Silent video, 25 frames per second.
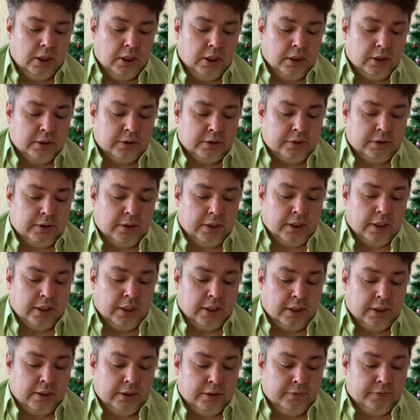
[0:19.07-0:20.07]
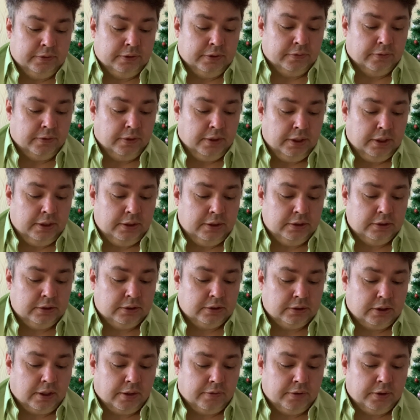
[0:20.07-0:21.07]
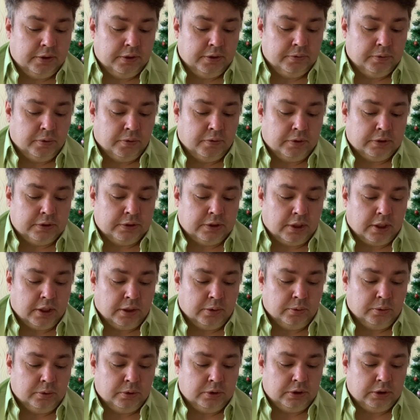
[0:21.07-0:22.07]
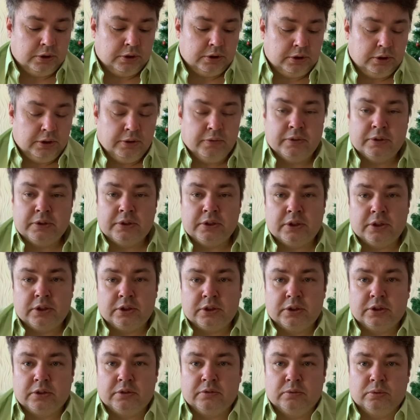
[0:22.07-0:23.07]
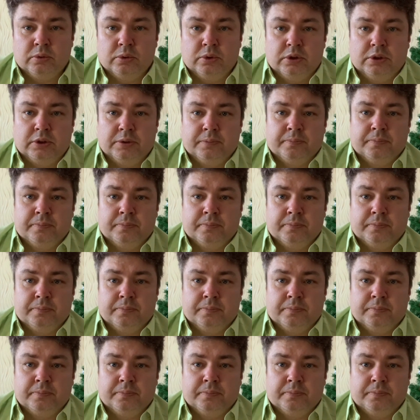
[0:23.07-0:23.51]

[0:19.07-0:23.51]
да и в явлении славы его возрадуйтесь и восторжествуете.